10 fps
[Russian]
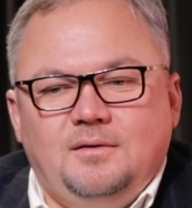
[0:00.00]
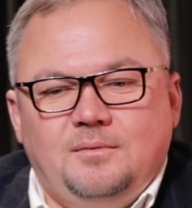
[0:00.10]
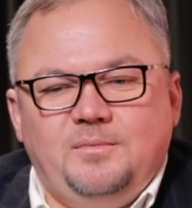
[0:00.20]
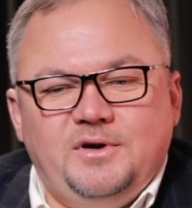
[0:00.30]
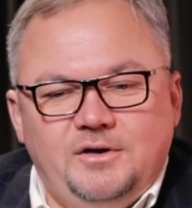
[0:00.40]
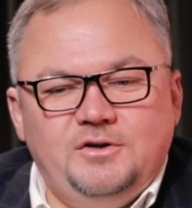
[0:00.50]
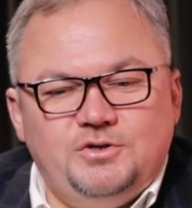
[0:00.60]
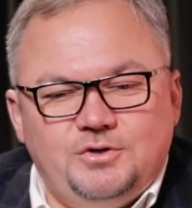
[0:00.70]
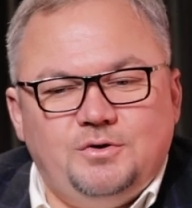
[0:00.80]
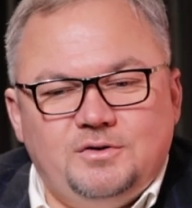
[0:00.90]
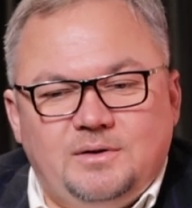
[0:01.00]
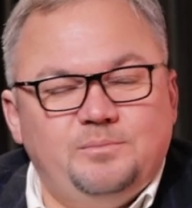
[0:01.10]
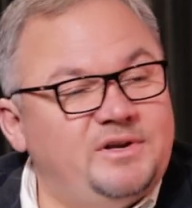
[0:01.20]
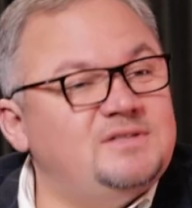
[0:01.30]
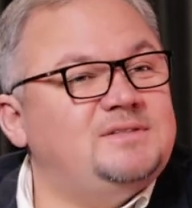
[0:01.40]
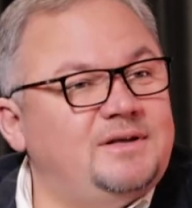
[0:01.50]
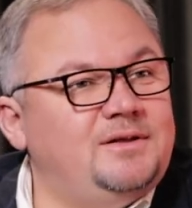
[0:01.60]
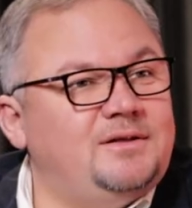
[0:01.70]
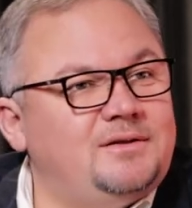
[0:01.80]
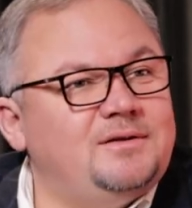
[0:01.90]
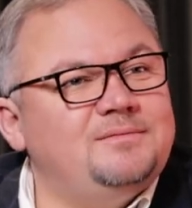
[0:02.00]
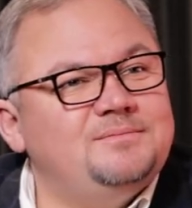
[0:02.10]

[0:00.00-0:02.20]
мы еще, нам предстоит это.